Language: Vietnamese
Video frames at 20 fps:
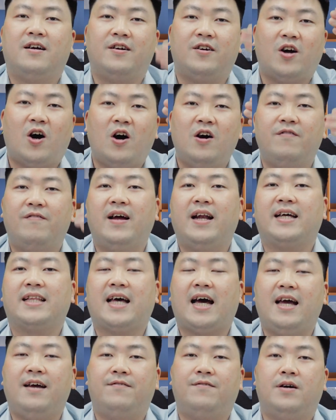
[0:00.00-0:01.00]
Rồi vậy là
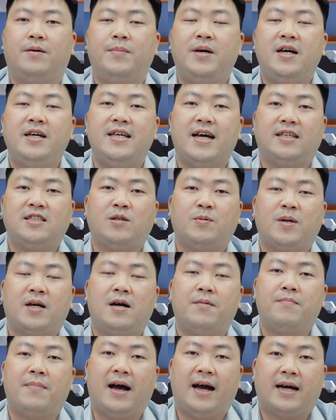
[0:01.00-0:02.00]
thầy vừa mới hướng dẫn xong cho
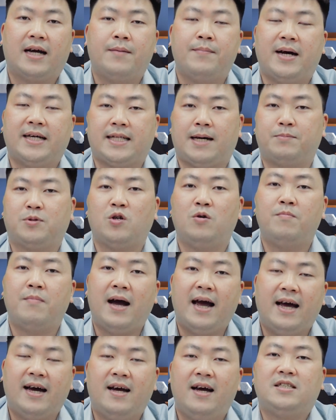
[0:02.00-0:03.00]
các bạn cái bài tập số
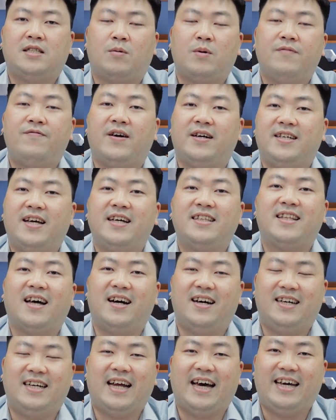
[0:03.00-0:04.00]
3 trong cái phần giới
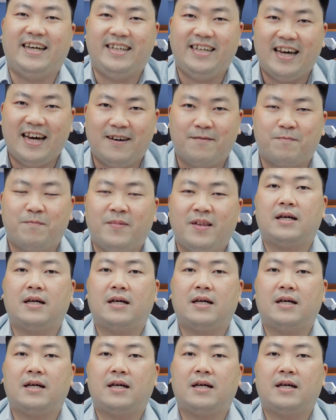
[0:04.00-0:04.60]
từ này nha.